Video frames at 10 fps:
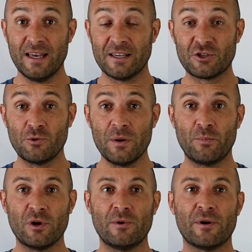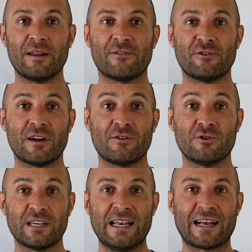En su web podemos ver entre otras
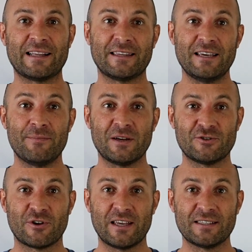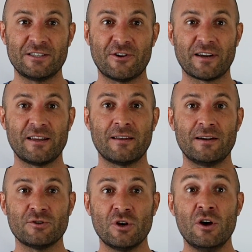cosas la cantidad de pasos que han sido
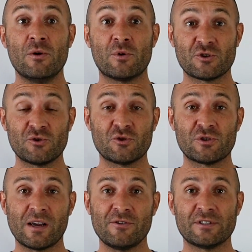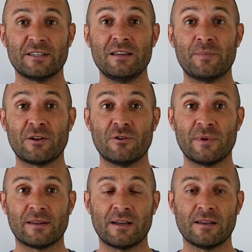registrados por sus usuarios y el impacto
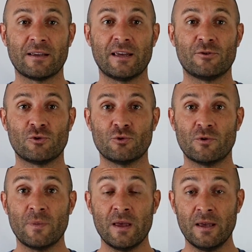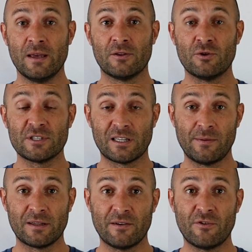ambiental que esto tuvo. Todas
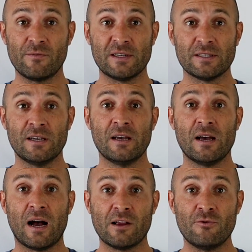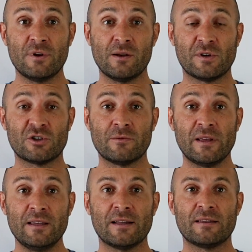estas plataformas, alguna en mayor
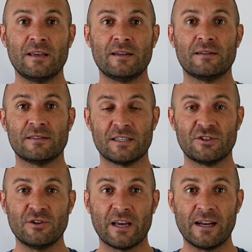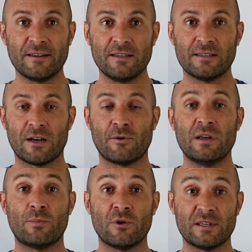medida, tienen sesiones gratis en las
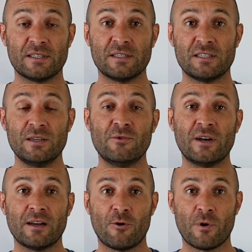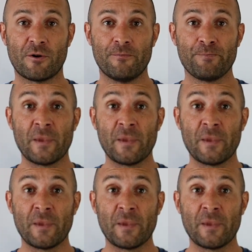cuales podés simular el juego.